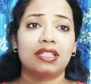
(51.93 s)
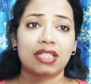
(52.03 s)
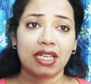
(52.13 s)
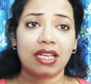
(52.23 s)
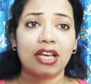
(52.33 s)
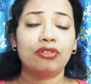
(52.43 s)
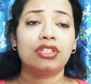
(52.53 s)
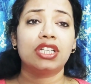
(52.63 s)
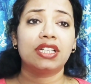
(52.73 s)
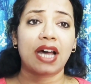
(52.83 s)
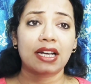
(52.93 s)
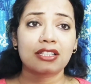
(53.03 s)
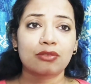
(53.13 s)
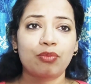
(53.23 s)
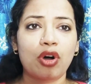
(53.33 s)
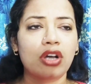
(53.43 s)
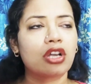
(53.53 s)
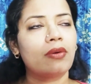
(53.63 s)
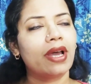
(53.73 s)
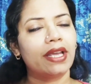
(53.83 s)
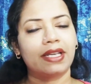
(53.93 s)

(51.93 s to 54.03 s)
স্কিনে হচ্ছে ডার্ক স্পট হওয়া